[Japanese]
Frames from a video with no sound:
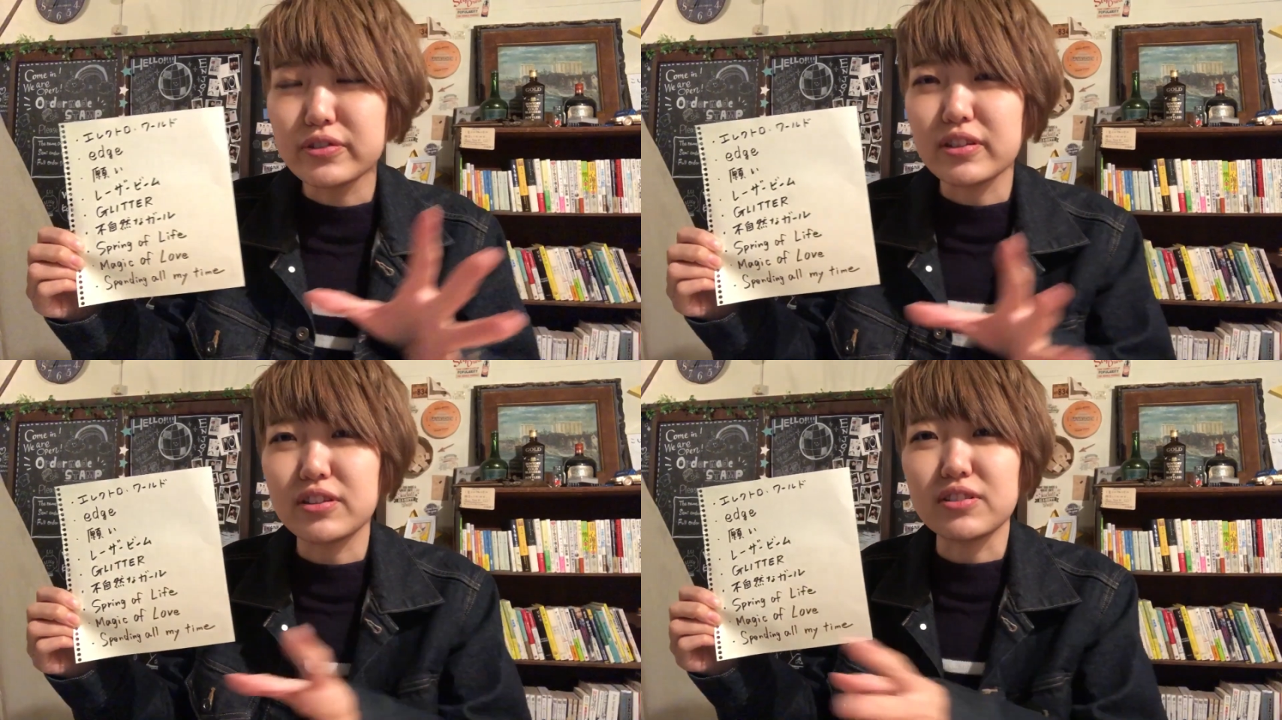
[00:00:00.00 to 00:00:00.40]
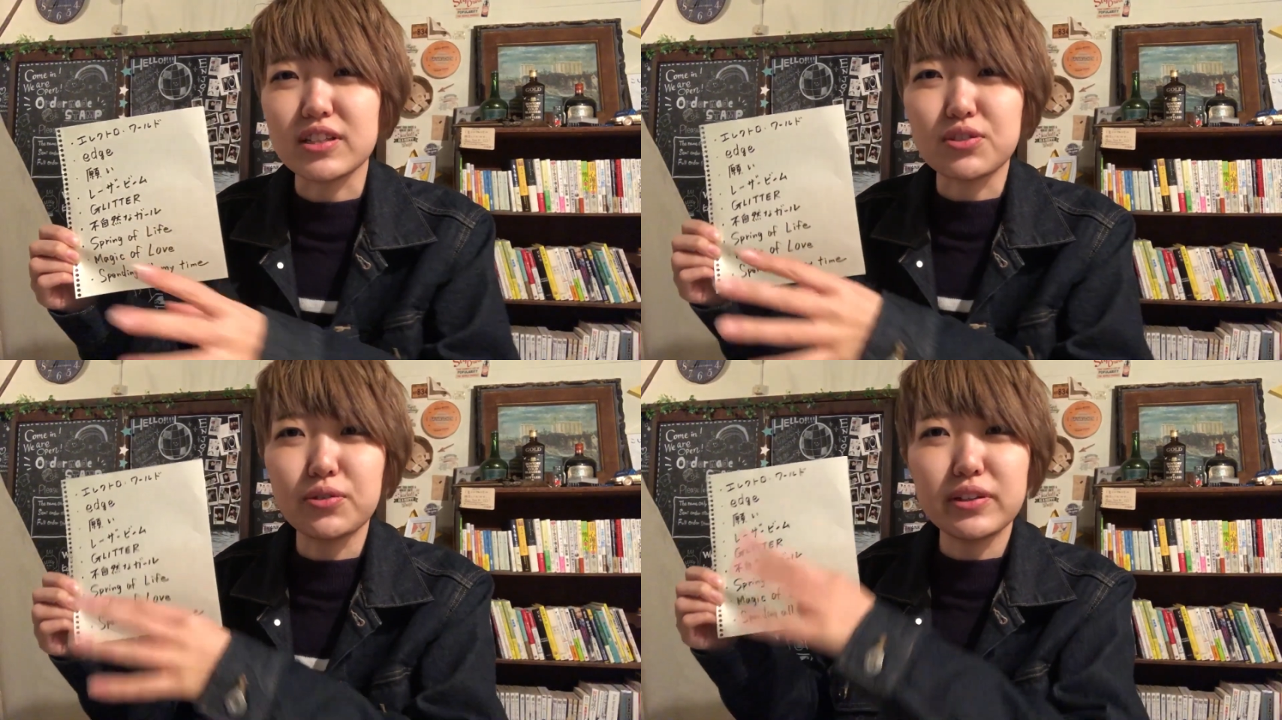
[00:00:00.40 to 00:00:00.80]
何て言うんです
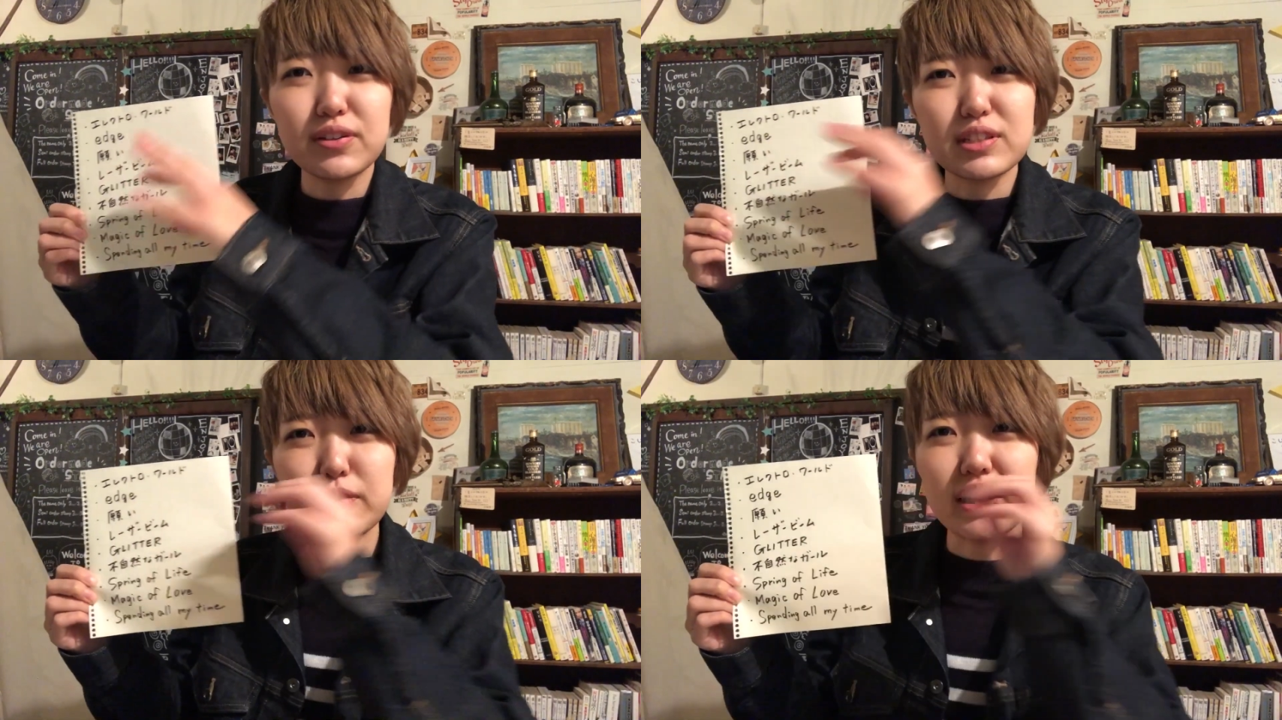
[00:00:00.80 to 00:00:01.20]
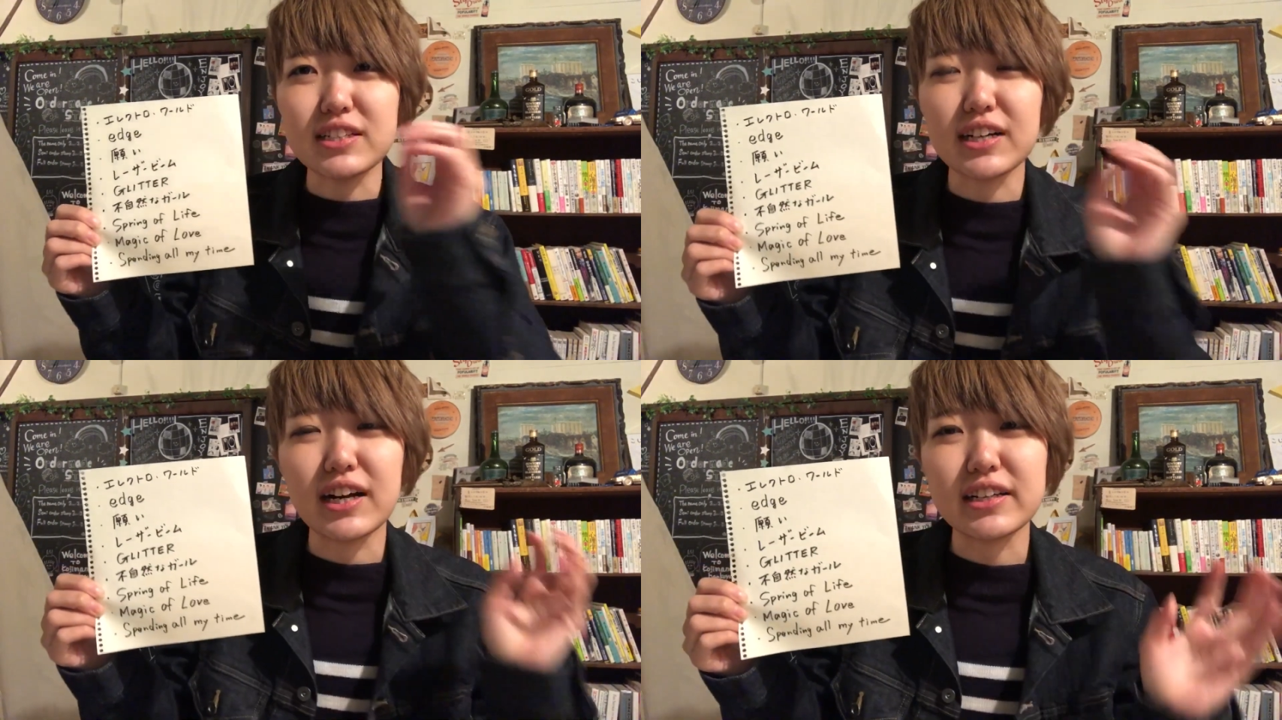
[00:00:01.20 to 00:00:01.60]
かストリングスみたいな
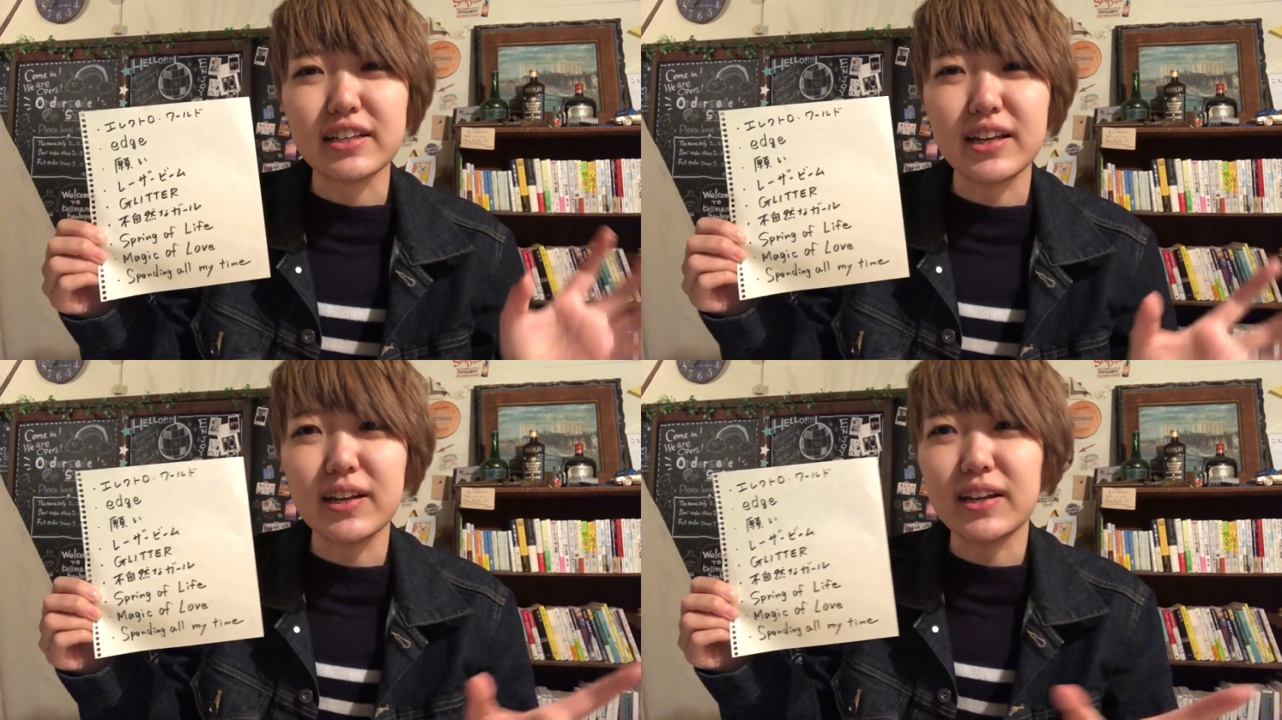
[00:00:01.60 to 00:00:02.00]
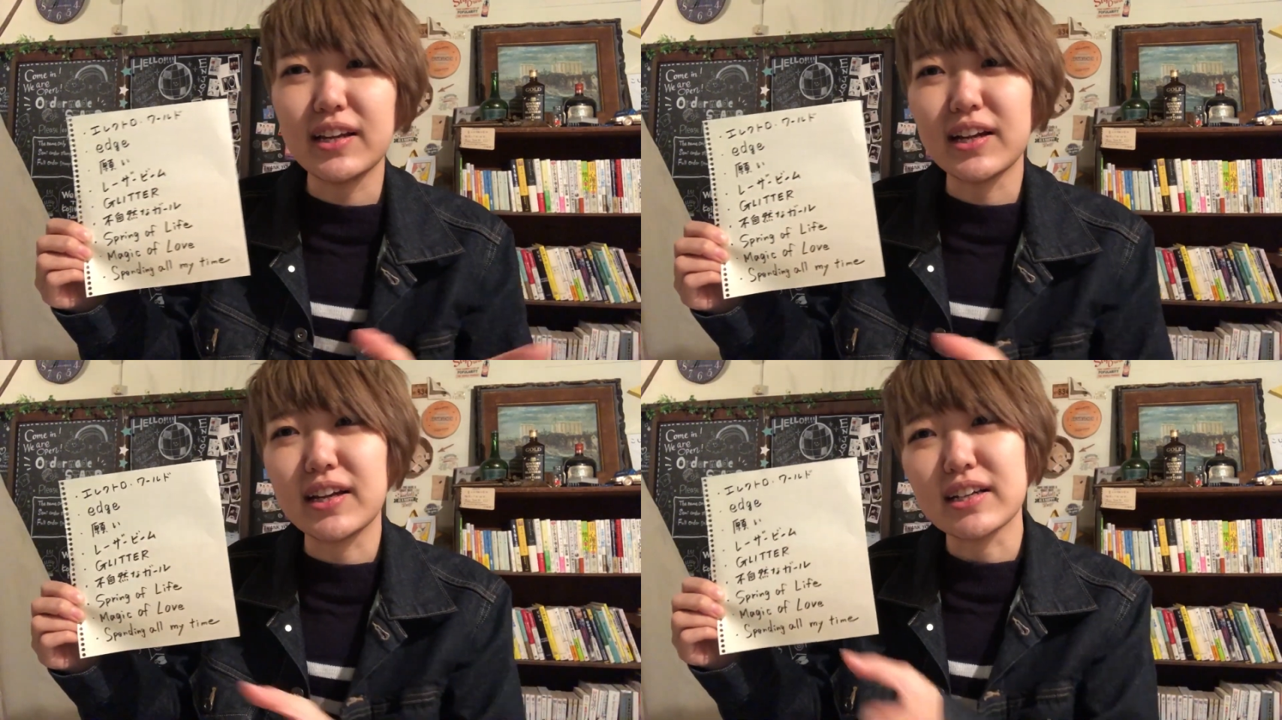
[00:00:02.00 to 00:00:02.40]
やつが入って
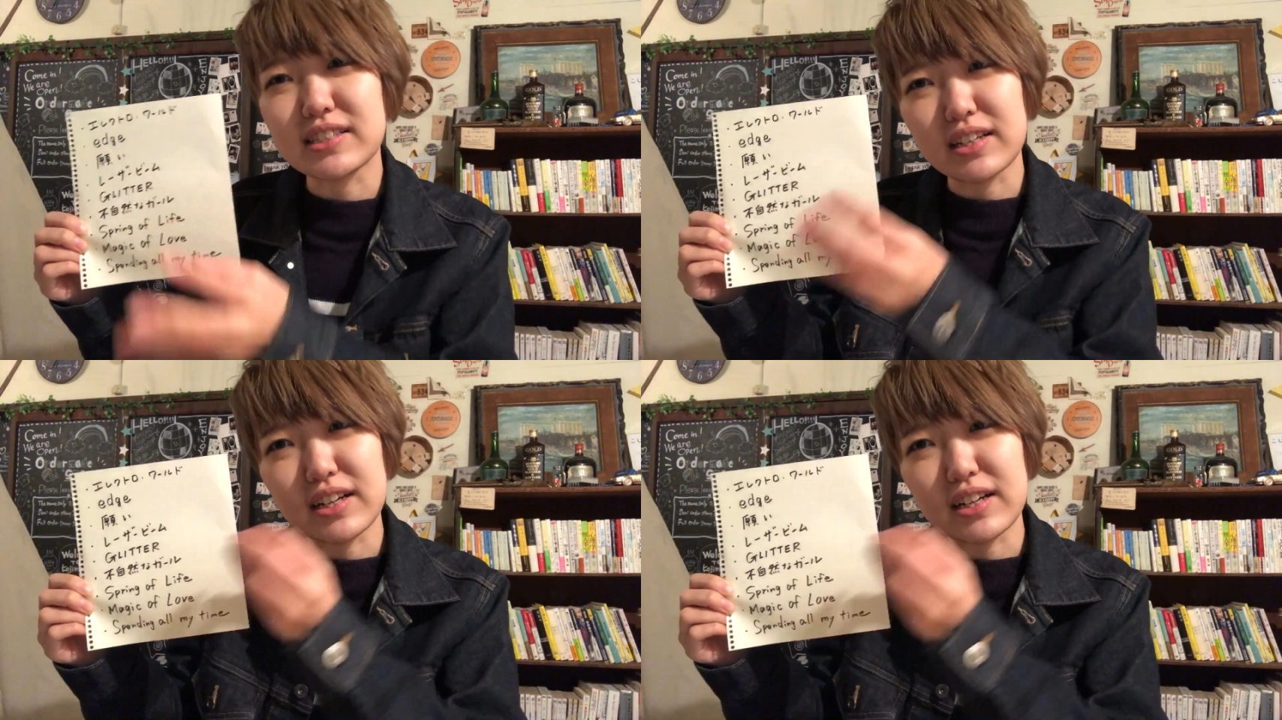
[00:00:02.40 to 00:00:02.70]
キラキラキラした